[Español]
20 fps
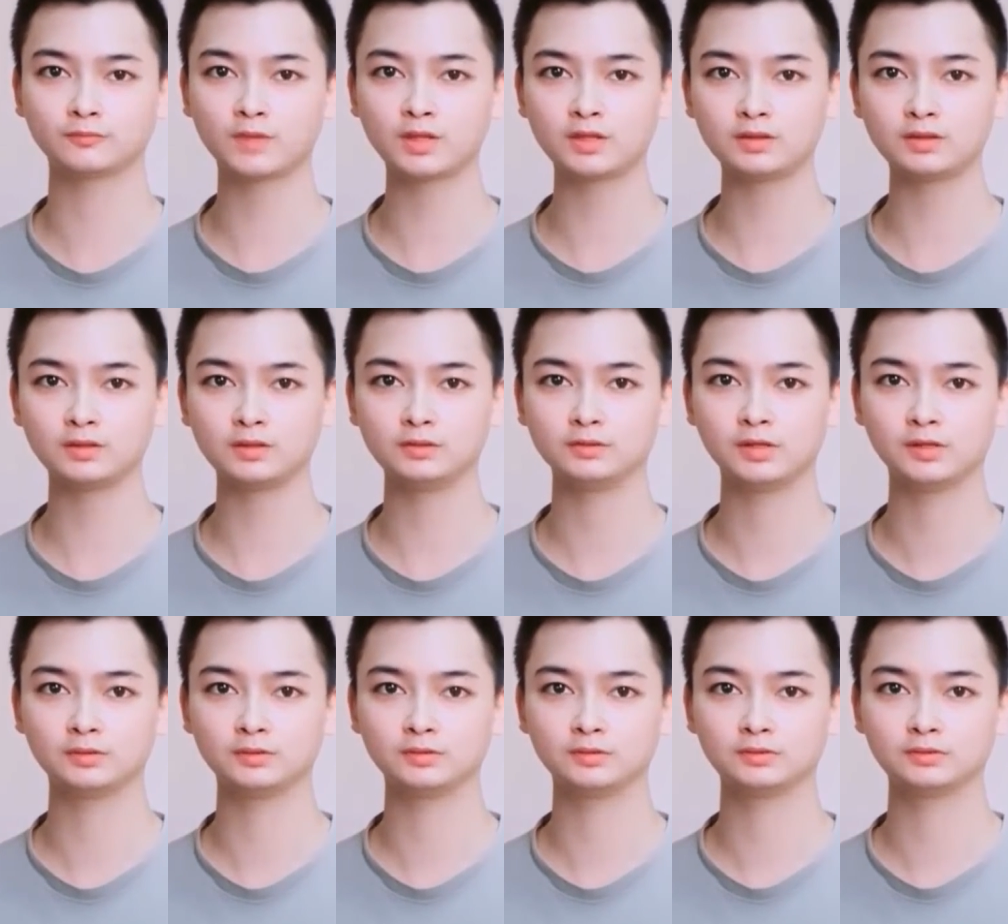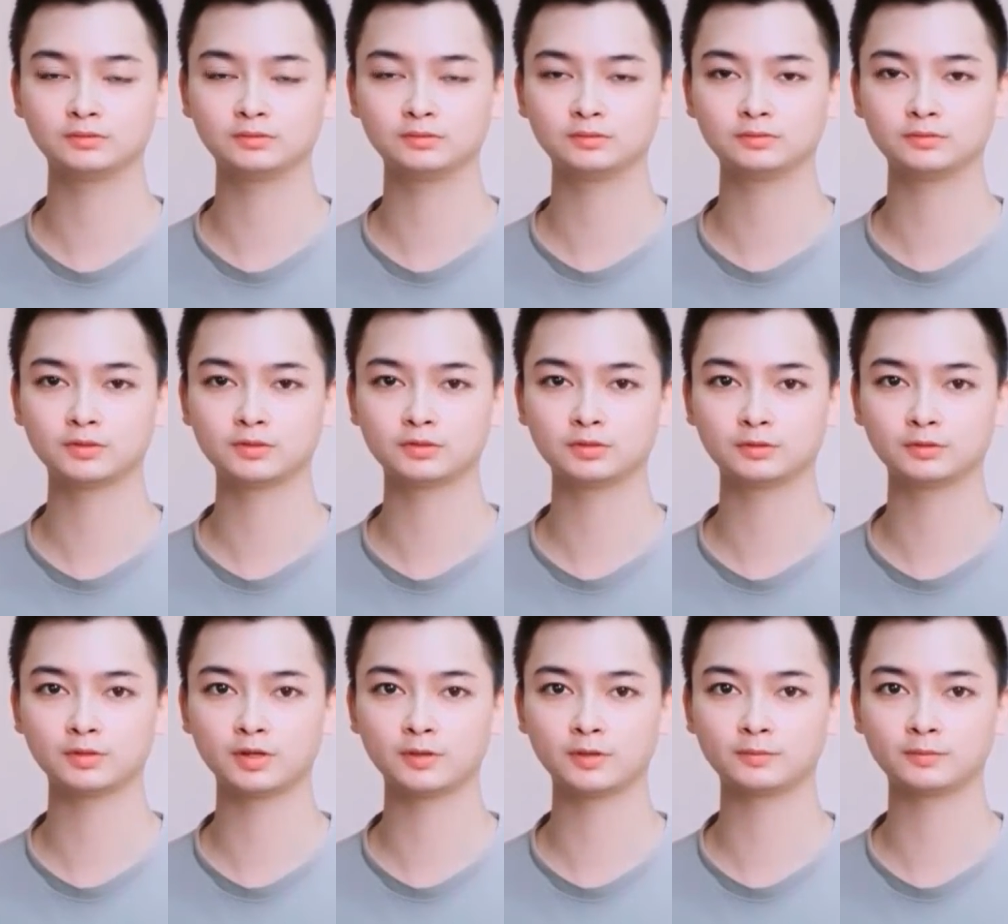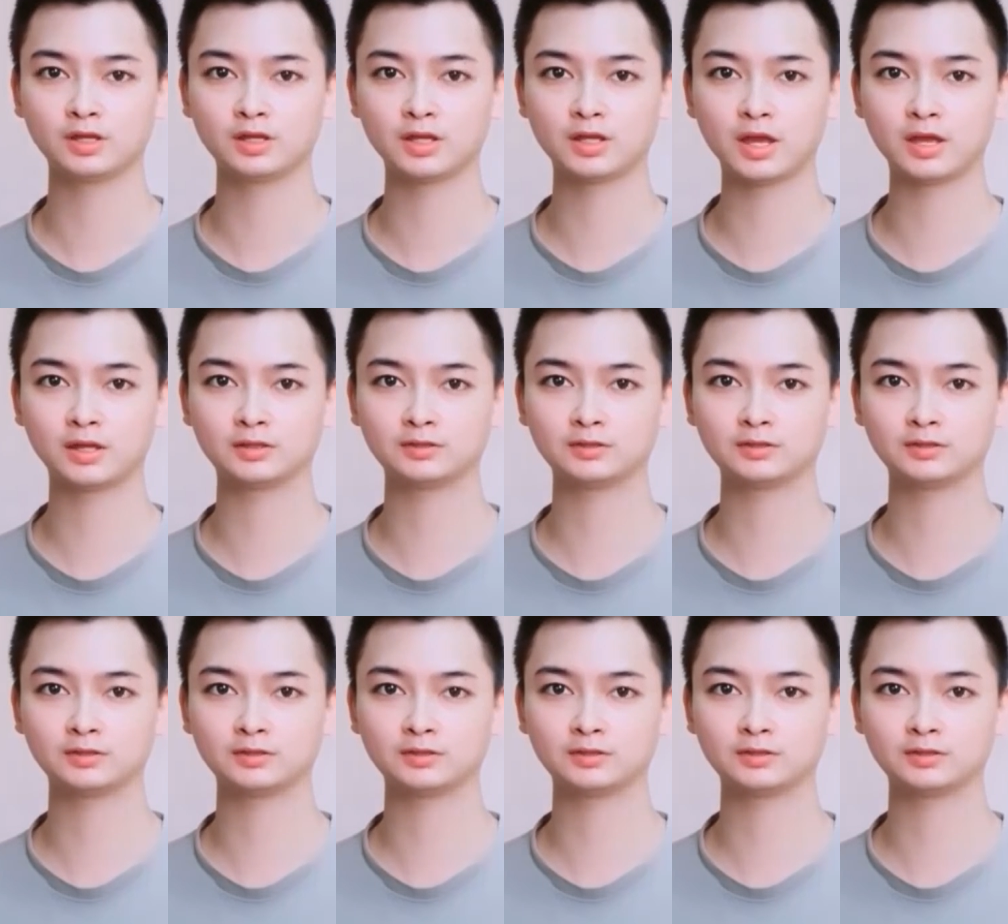se divorciaron y Aleida volvió a tomar